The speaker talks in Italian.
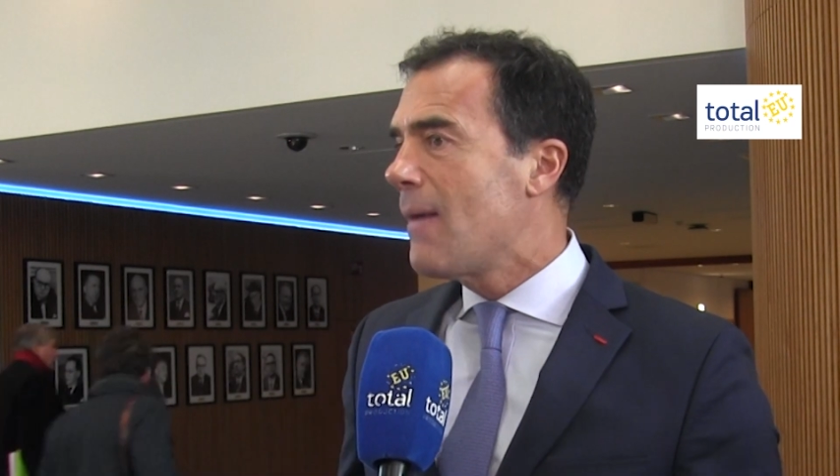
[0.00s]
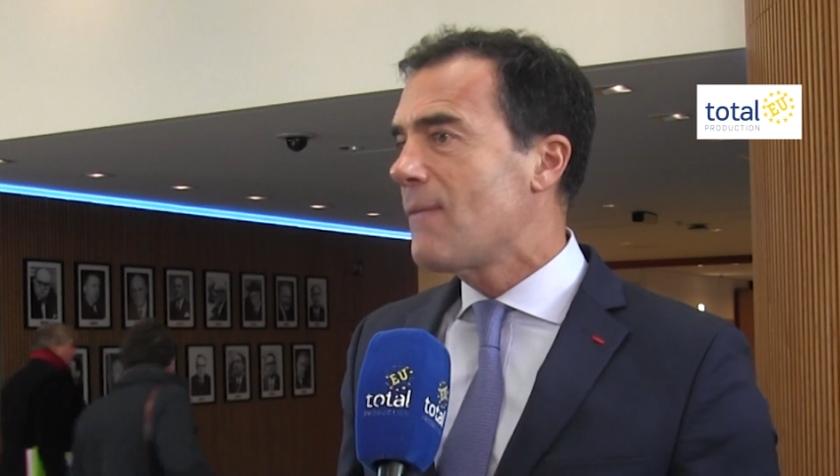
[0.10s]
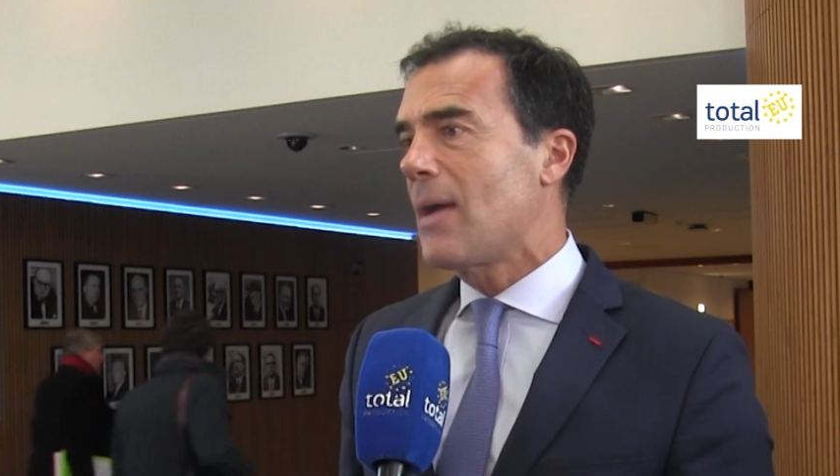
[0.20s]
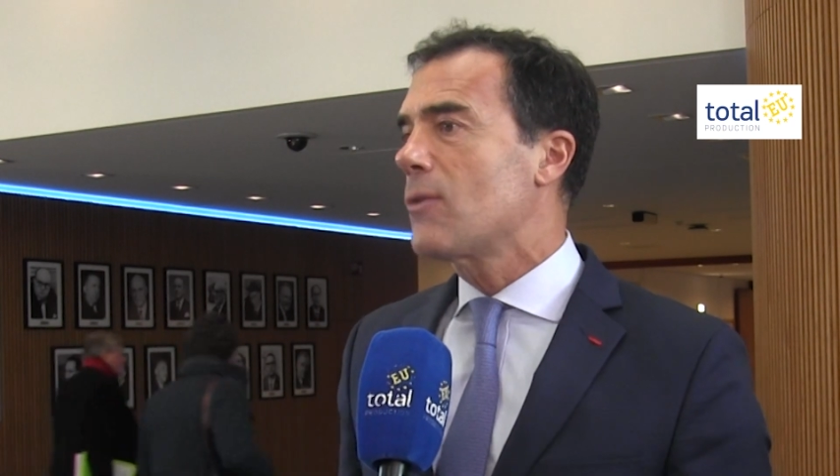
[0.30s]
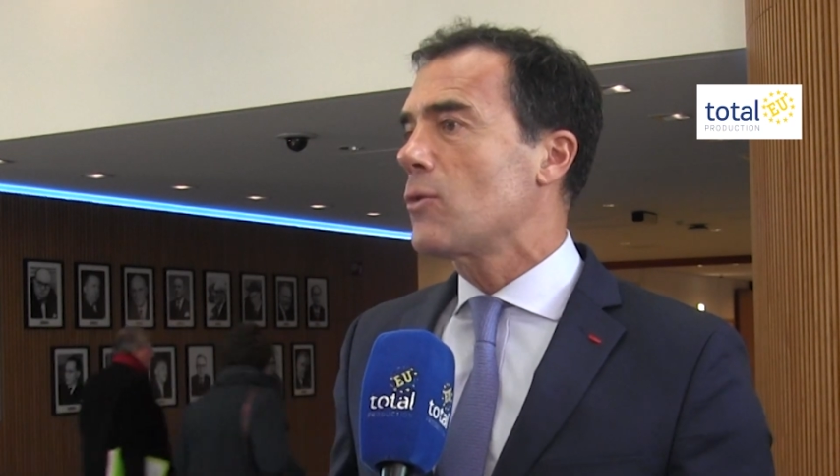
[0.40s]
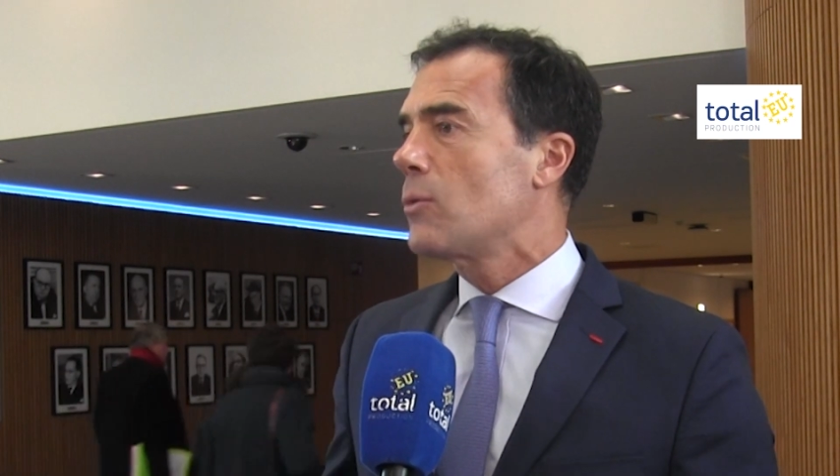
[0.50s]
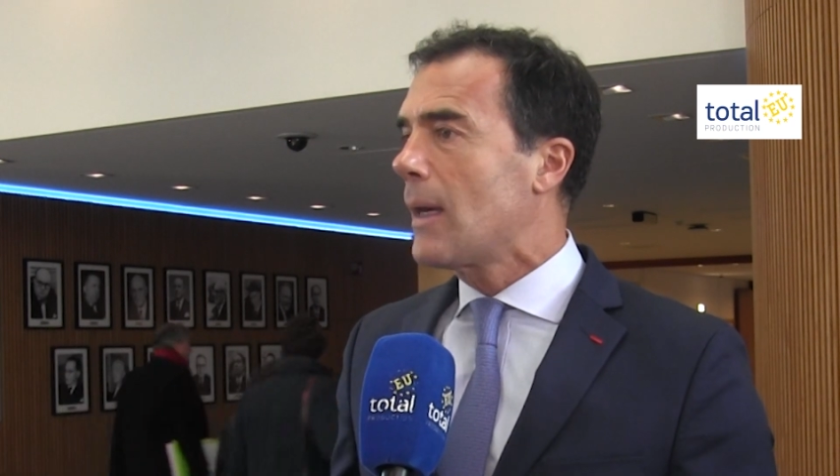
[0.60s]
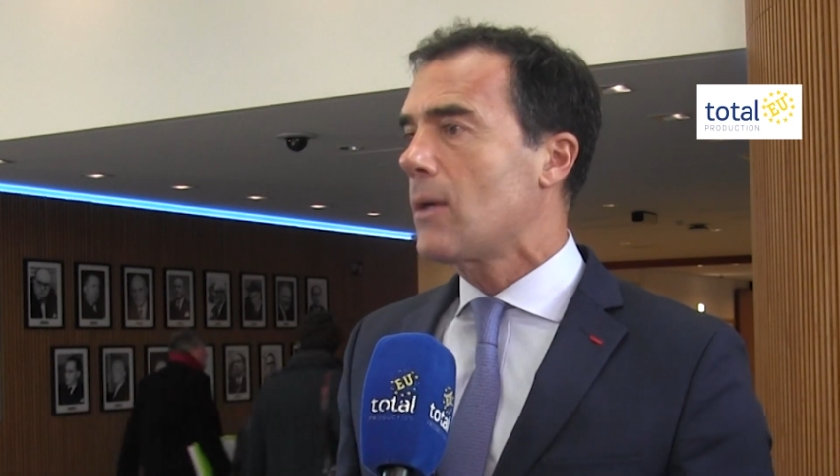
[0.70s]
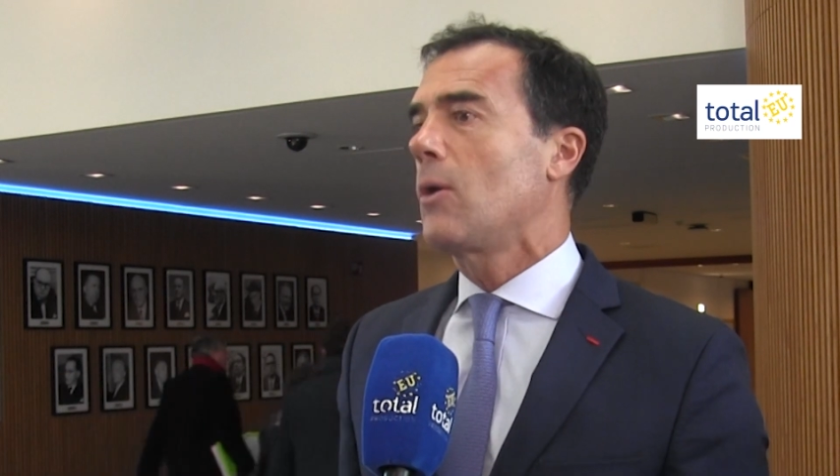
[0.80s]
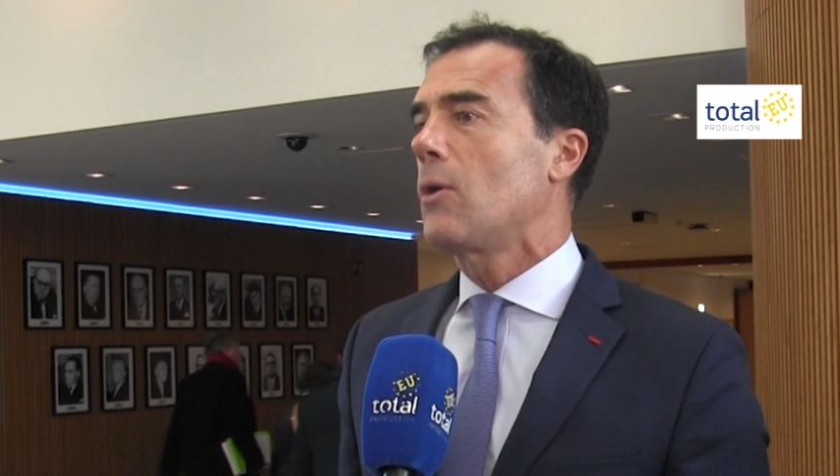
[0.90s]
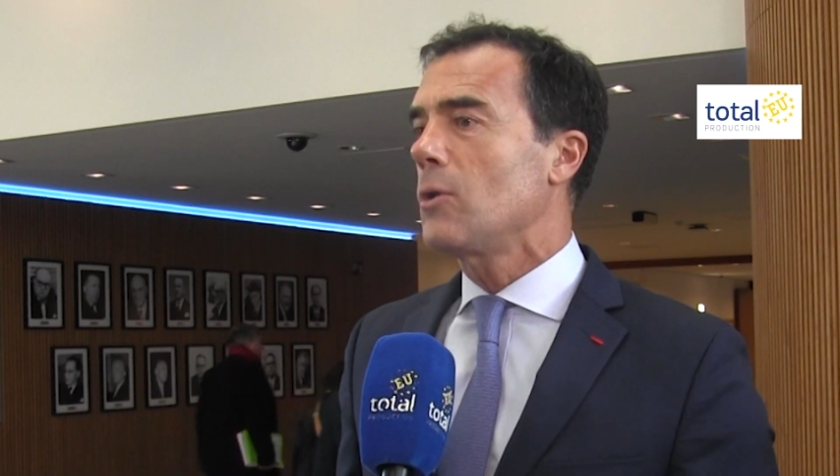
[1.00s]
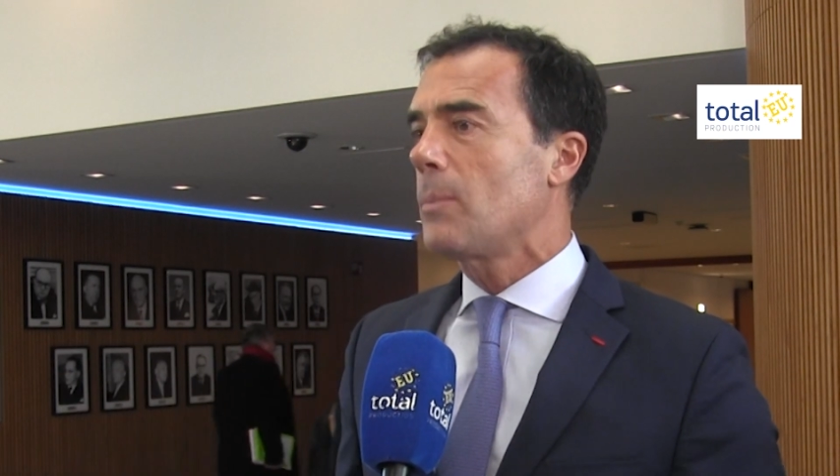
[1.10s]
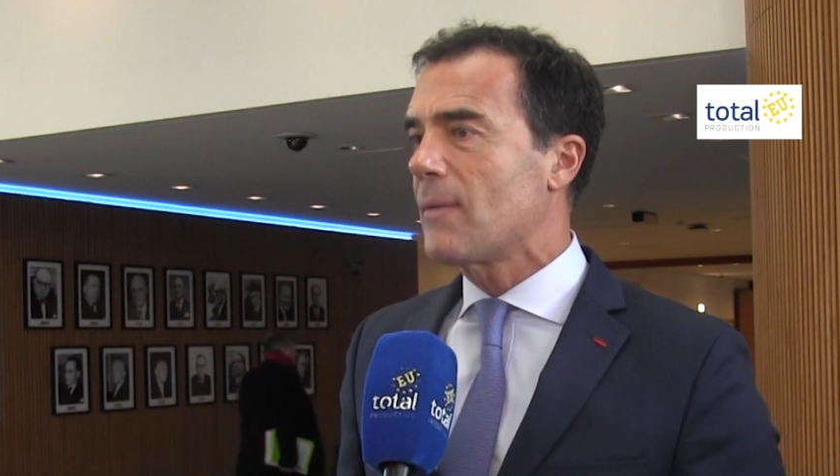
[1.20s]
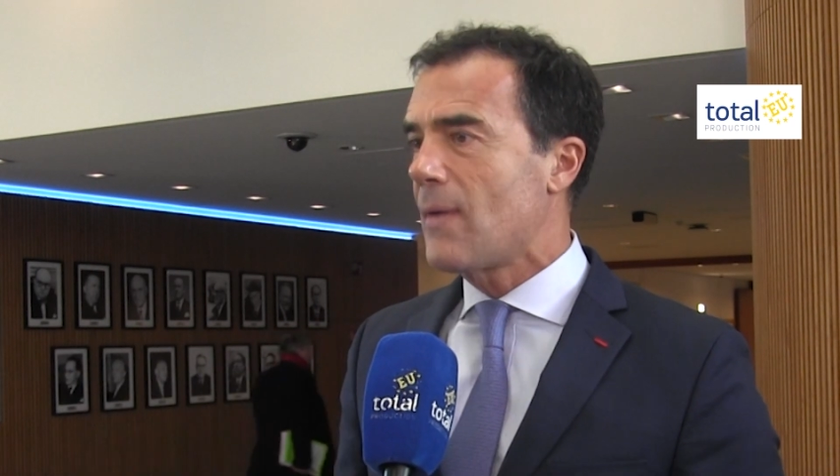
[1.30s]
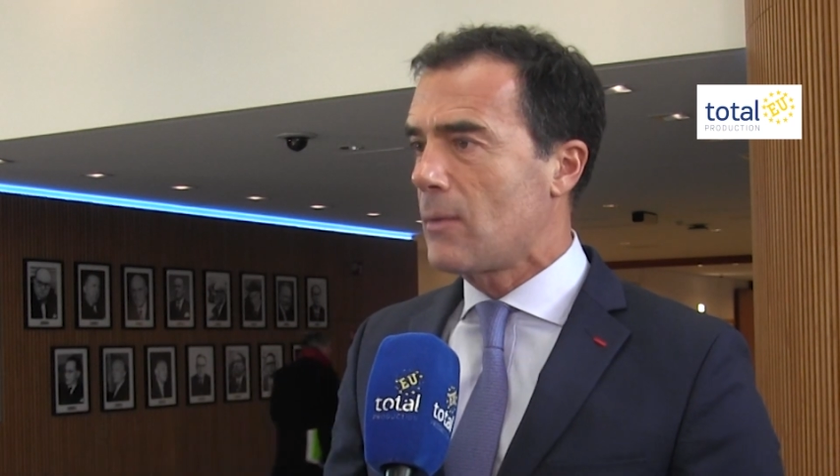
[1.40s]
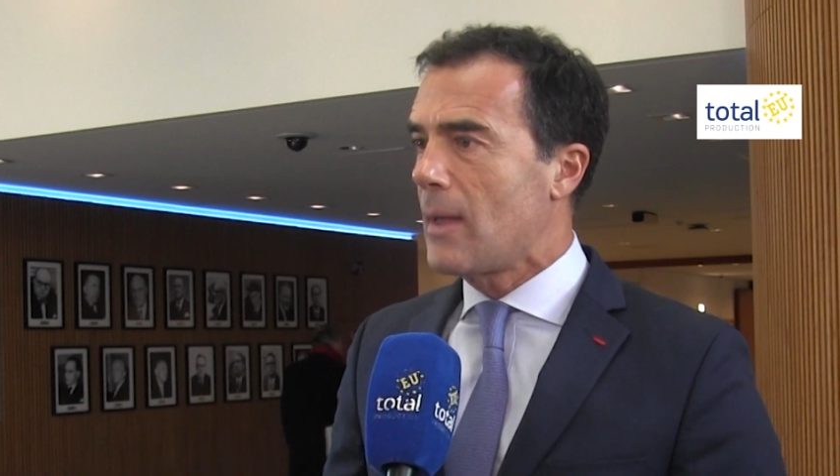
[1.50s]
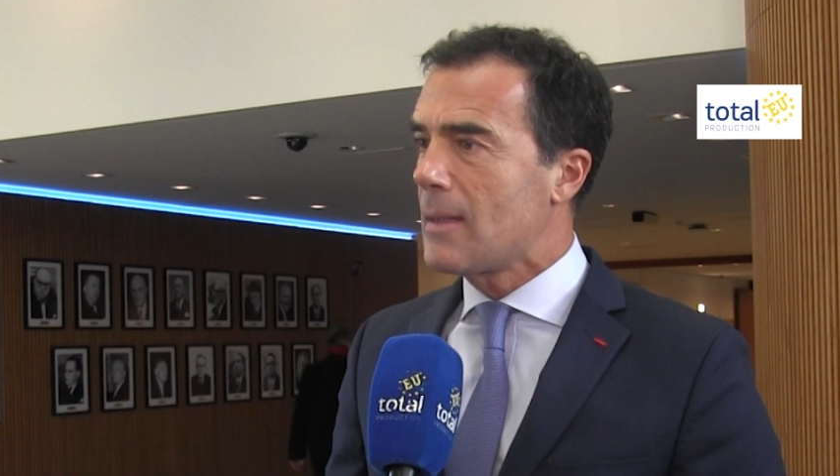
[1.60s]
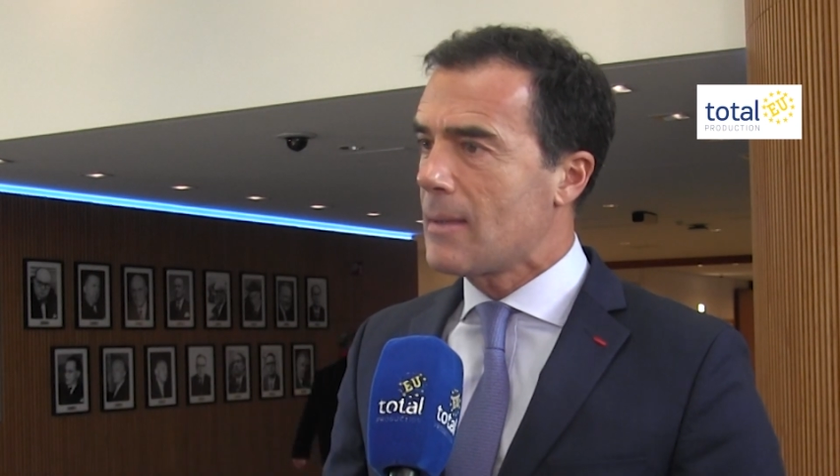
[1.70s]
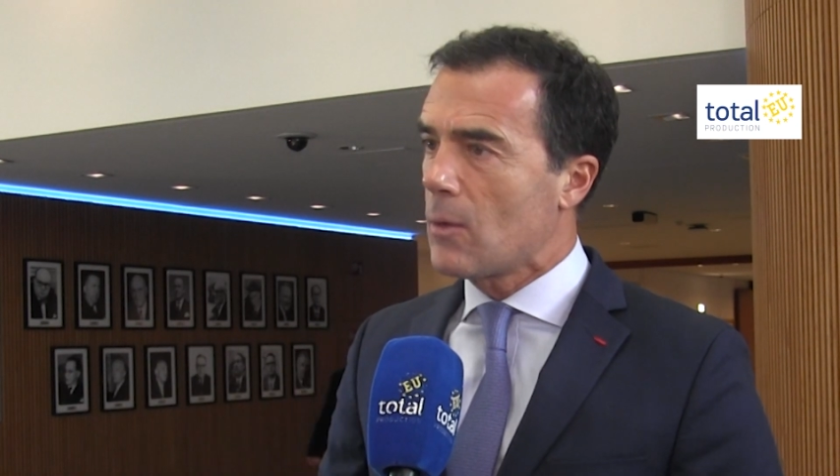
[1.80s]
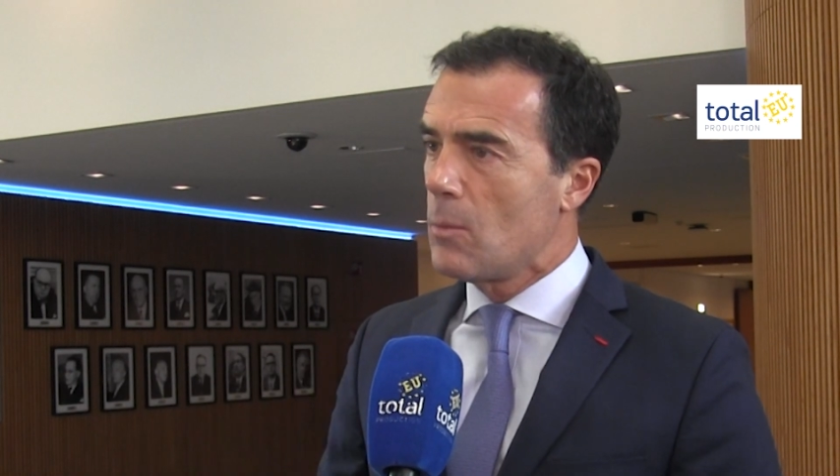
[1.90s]
facciano un accordo per fare una
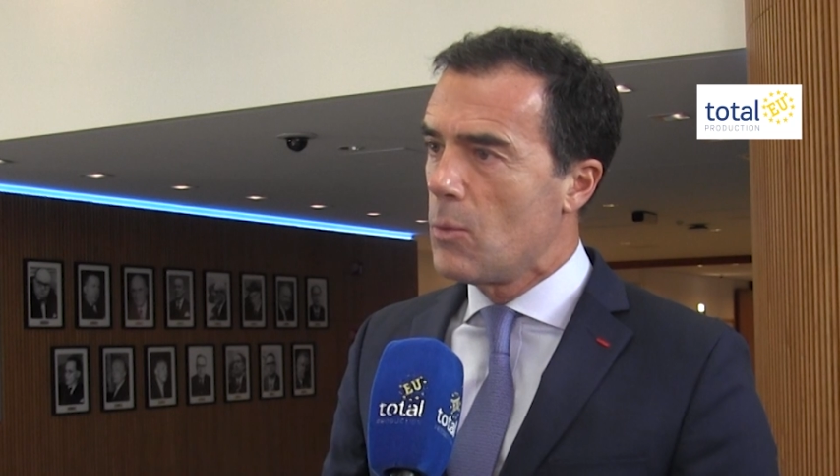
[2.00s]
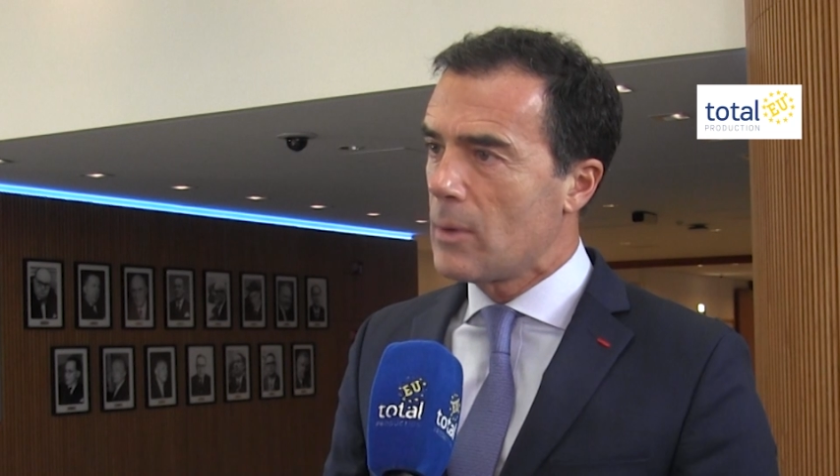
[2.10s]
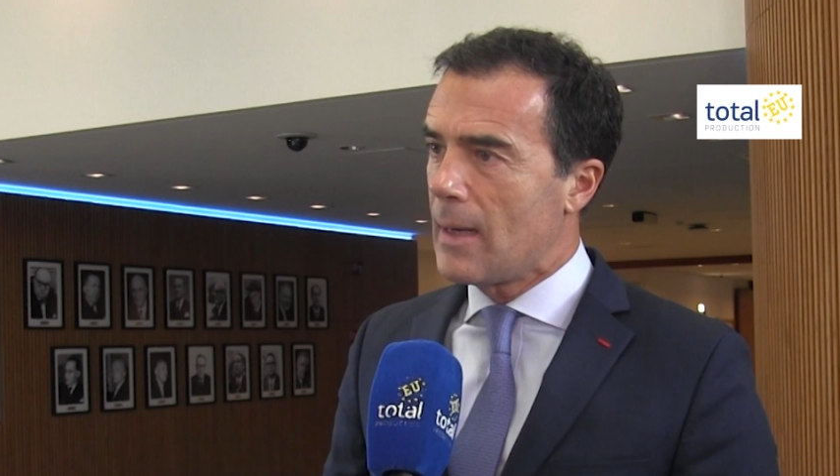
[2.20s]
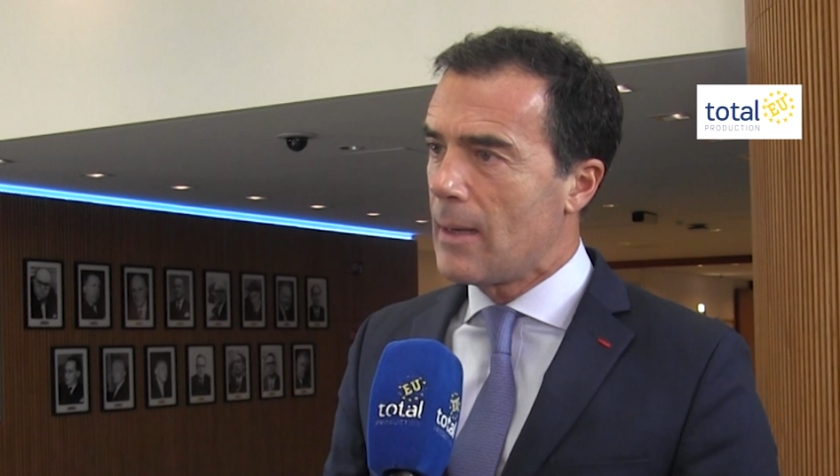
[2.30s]
lista comune